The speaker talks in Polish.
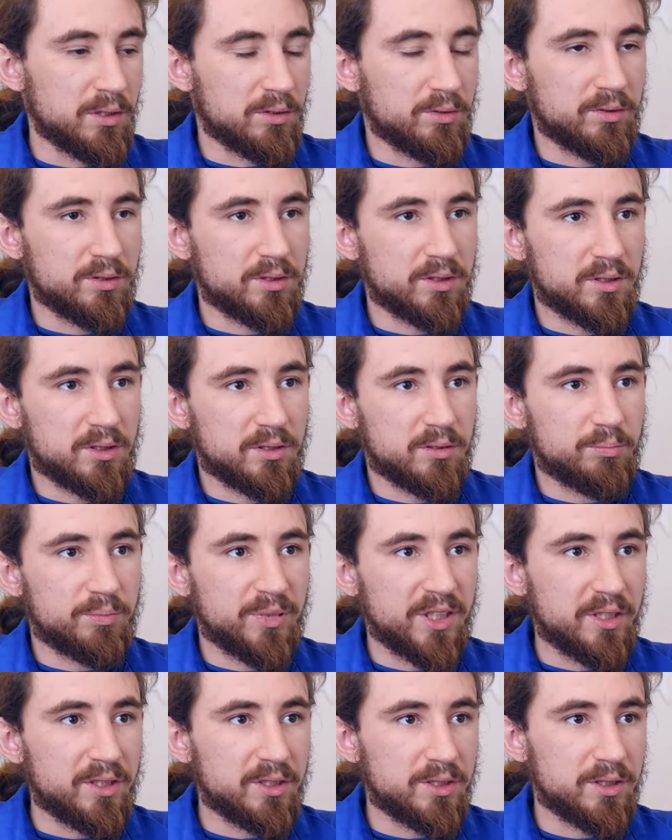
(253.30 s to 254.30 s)
to jest
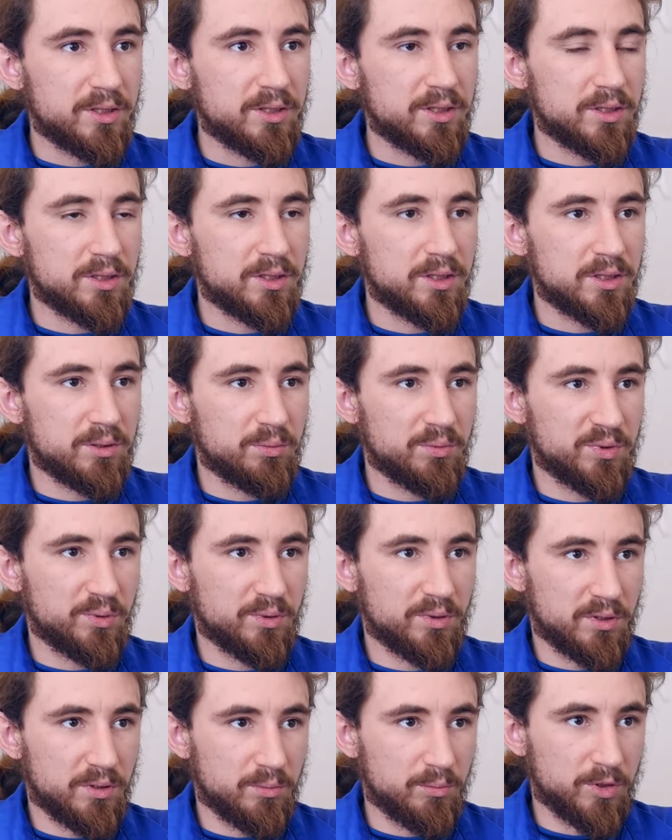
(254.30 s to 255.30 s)
5 czy 10
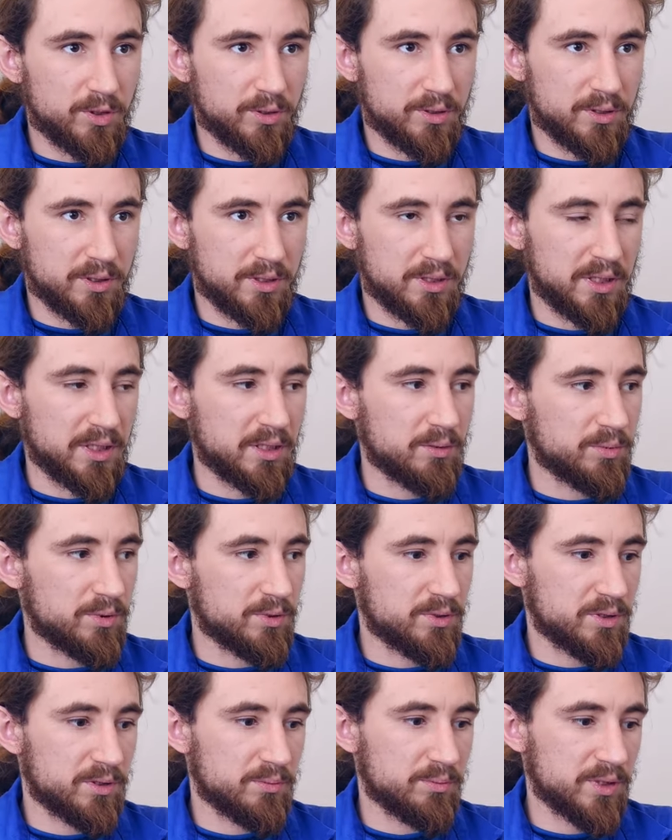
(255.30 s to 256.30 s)
minut roboty, tak? Bo
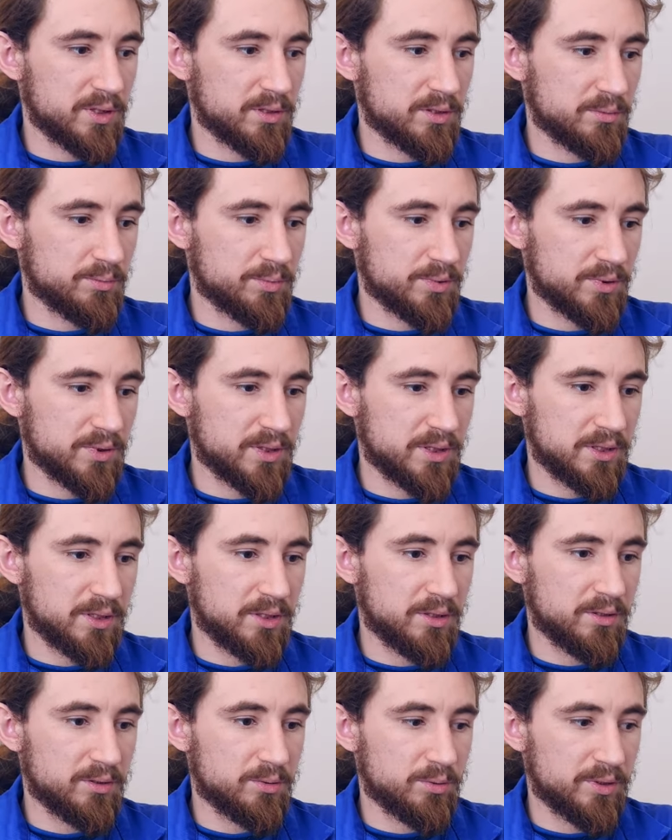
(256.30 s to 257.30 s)
to jest bardzo proste
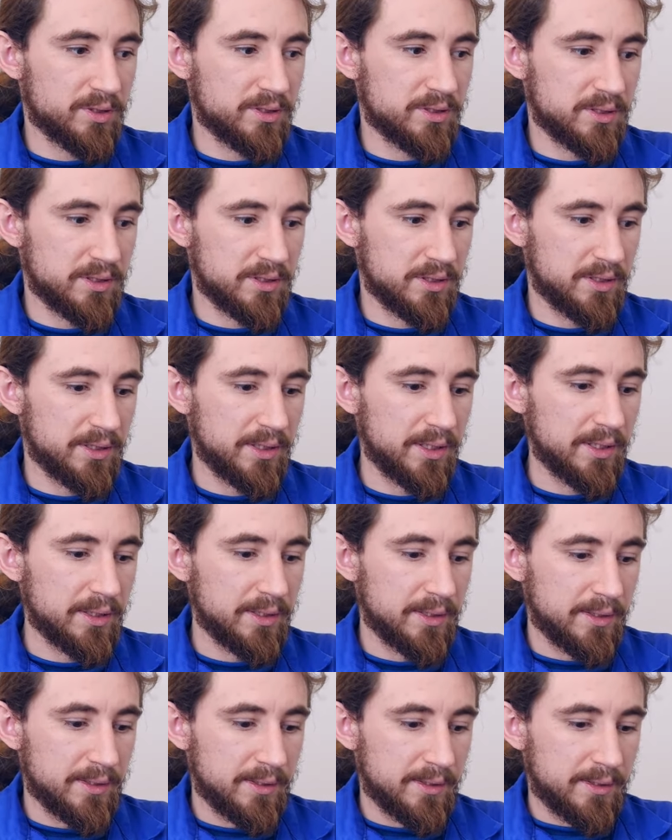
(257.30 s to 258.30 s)
i intuicyjne.
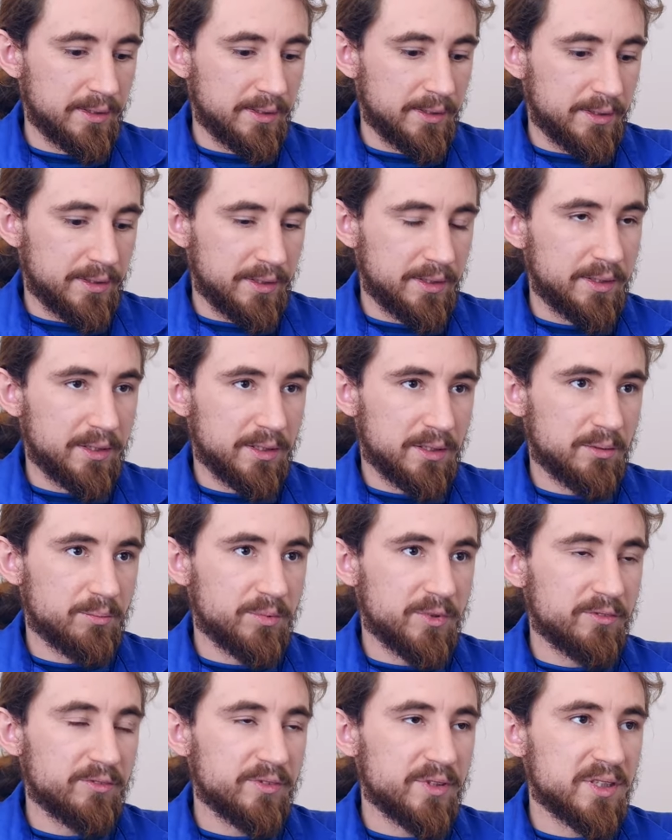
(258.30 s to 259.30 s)
I tak
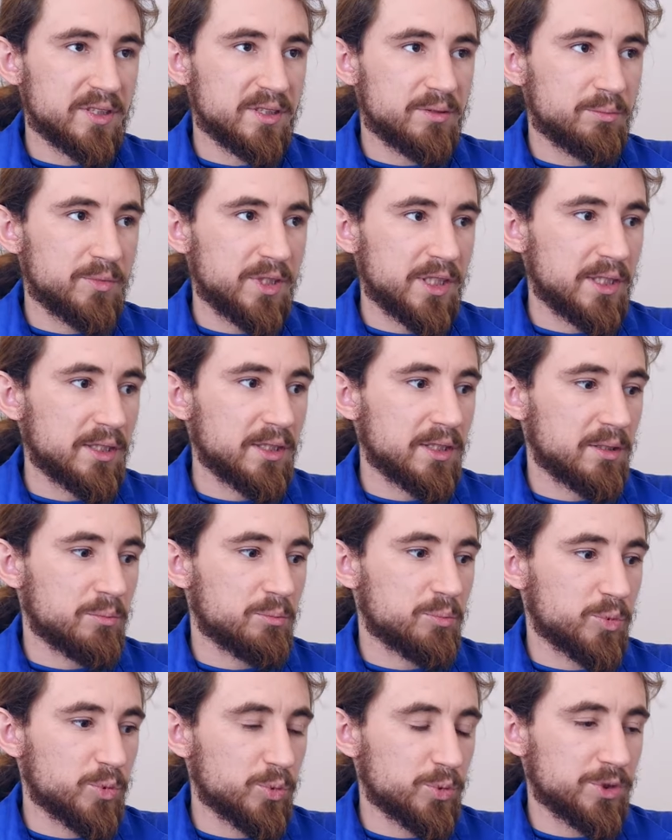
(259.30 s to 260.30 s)
naprawdę zmiana
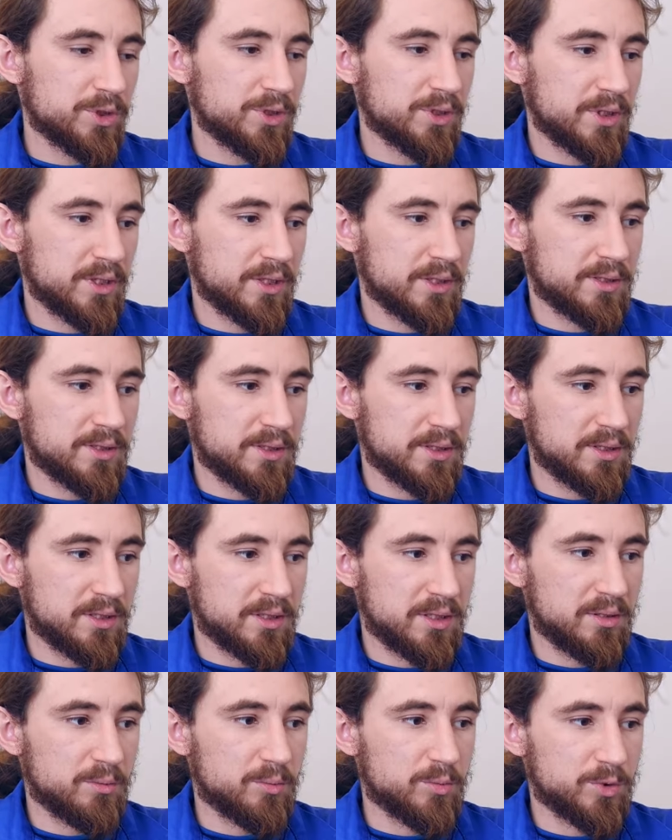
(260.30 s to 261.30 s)
później
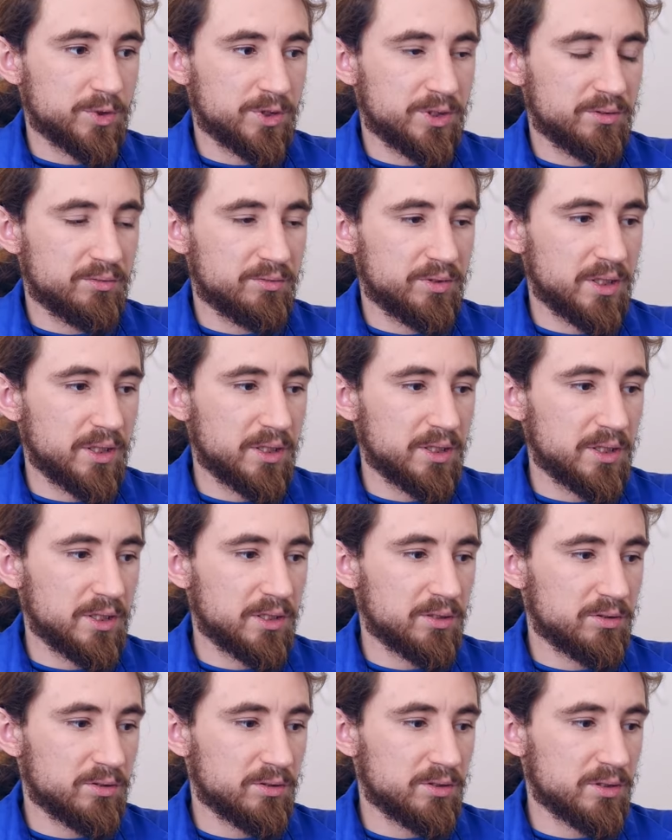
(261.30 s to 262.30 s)
systemu
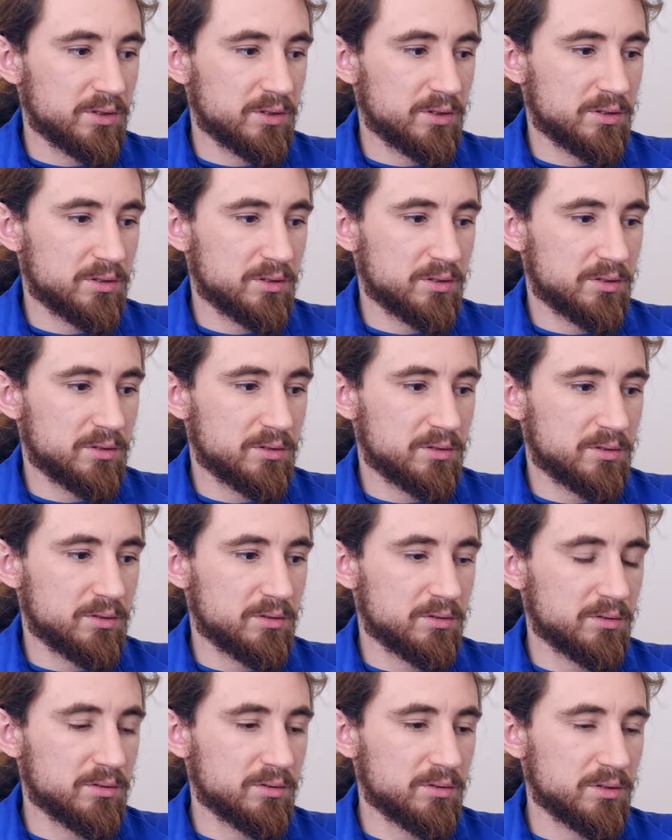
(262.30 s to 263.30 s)
żywienia to jest,
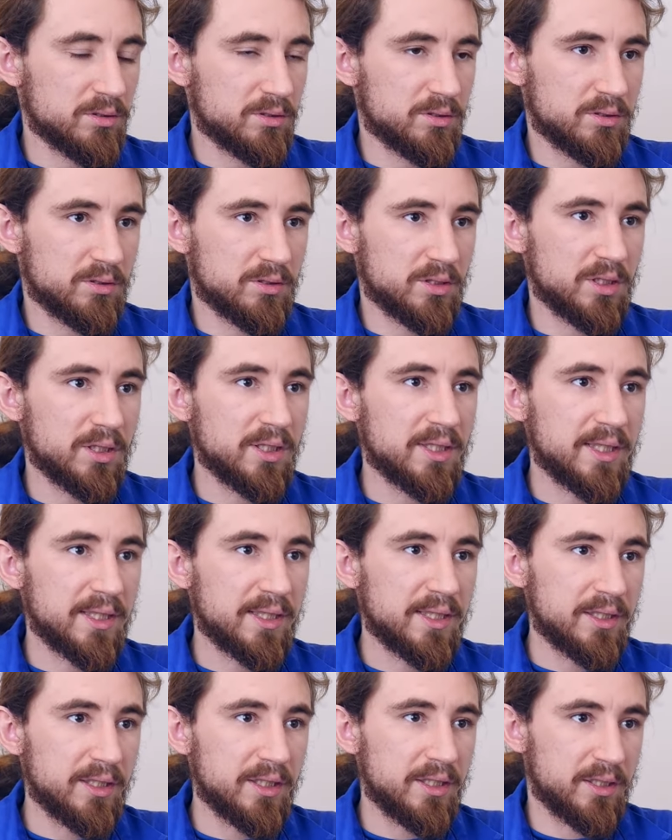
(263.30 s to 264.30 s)
no to jest kilka
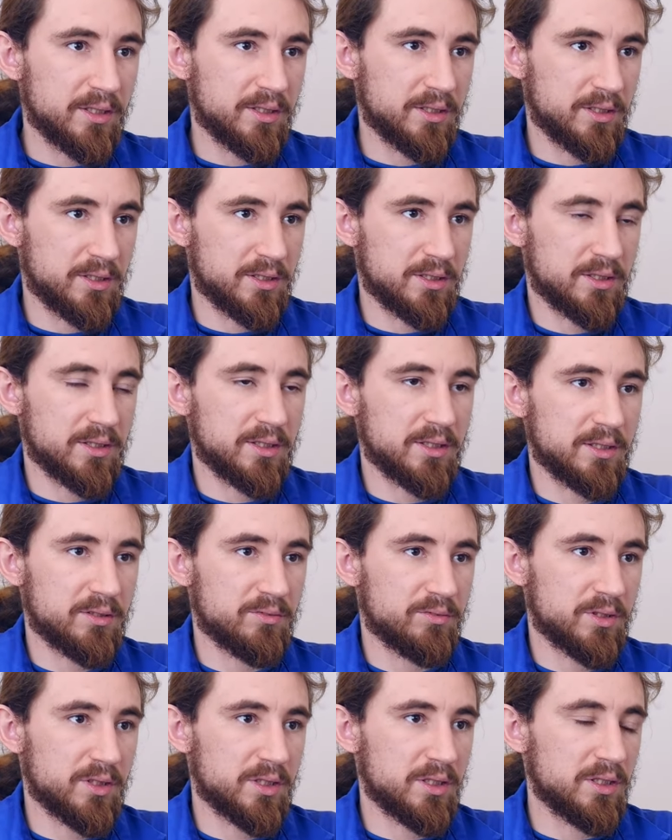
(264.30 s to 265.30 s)
kliknięć
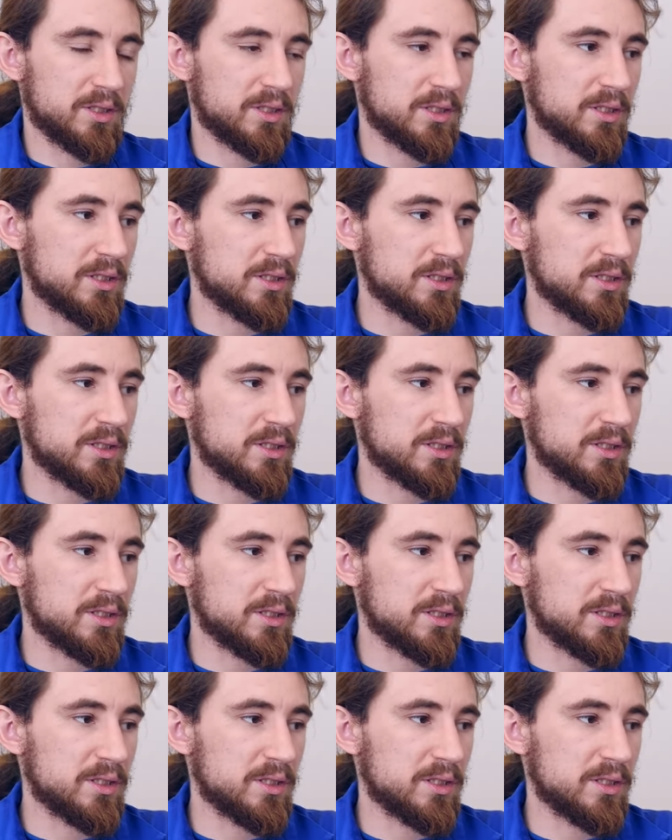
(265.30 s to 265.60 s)
zaledwie i